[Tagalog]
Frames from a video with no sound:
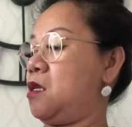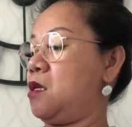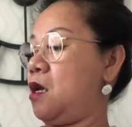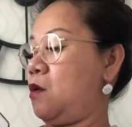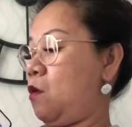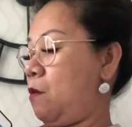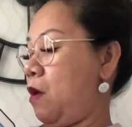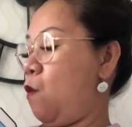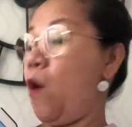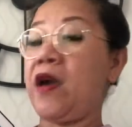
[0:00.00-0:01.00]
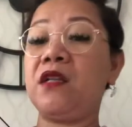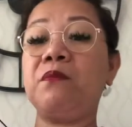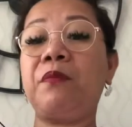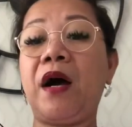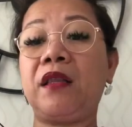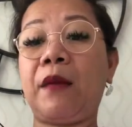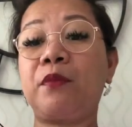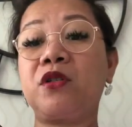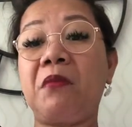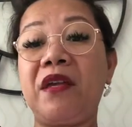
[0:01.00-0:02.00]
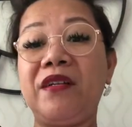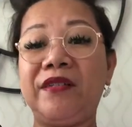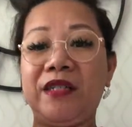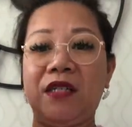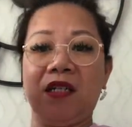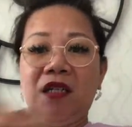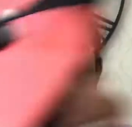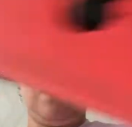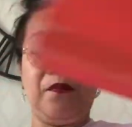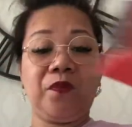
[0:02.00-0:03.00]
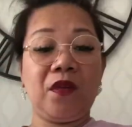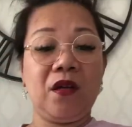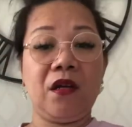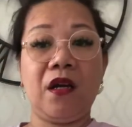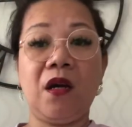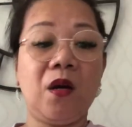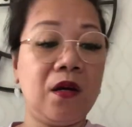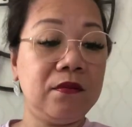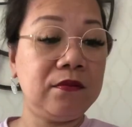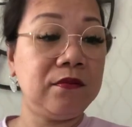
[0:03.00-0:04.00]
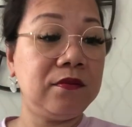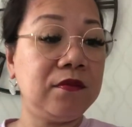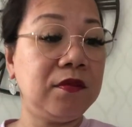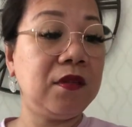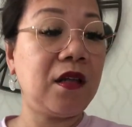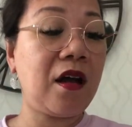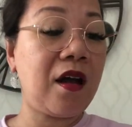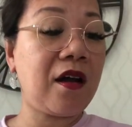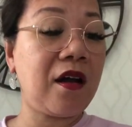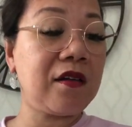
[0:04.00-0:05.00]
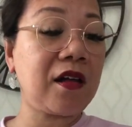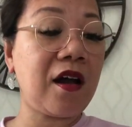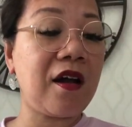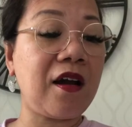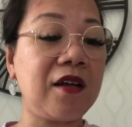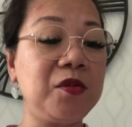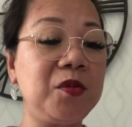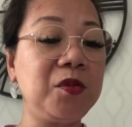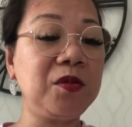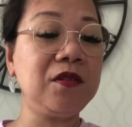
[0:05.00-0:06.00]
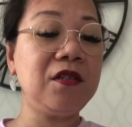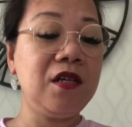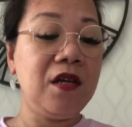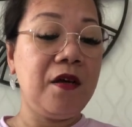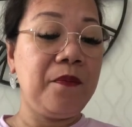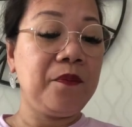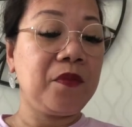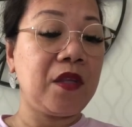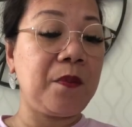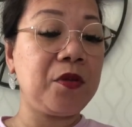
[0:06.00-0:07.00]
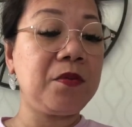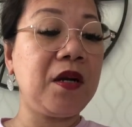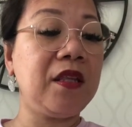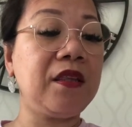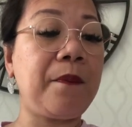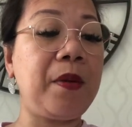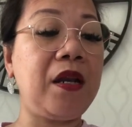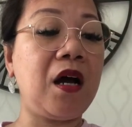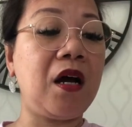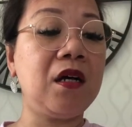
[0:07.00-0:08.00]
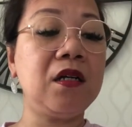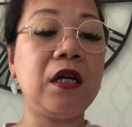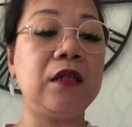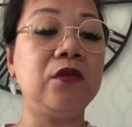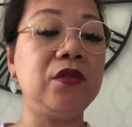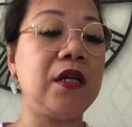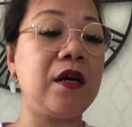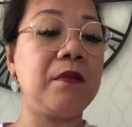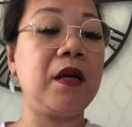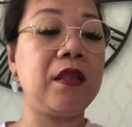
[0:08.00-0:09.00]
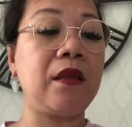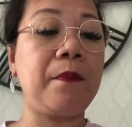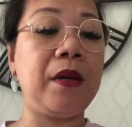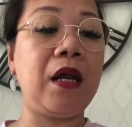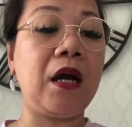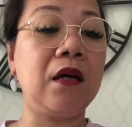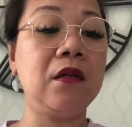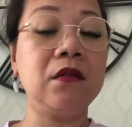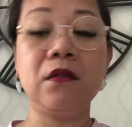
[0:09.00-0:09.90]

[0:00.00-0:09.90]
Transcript: Yan o, oh. may white pa. Tapos, may gray. Kaya, nakaka, nakakaano no? Tapos maganda pala ang ano niya, maganda pala ang